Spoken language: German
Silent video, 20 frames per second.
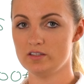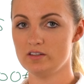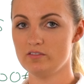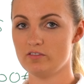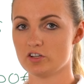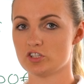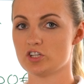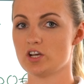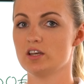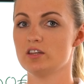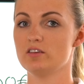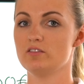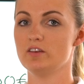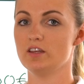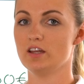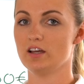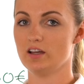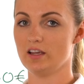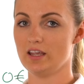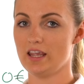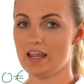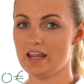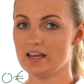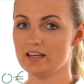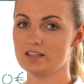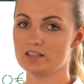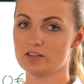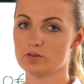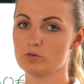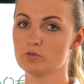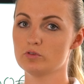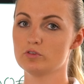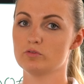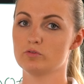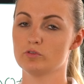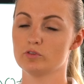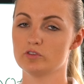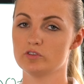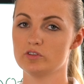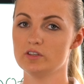die wahrscheinlich wieder ähnlich gut
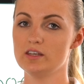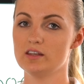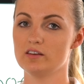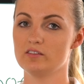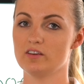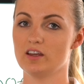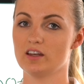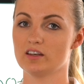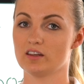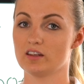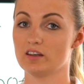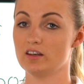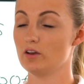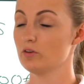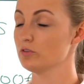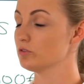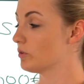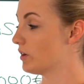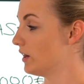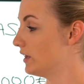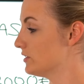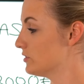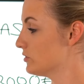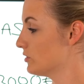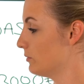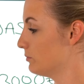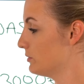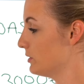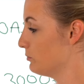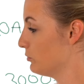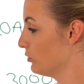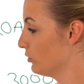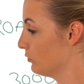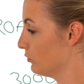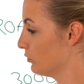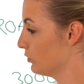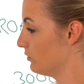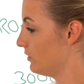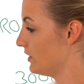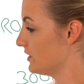funktionieren werden. Genauso kannst du ab dem
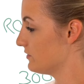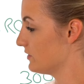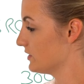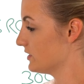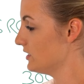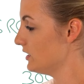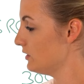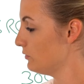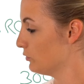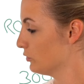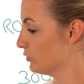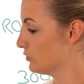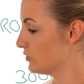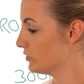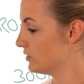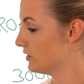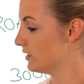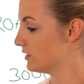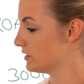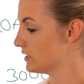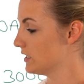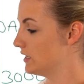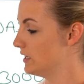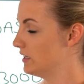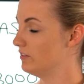Punkt, wo du weißt, was nicht funktioniert,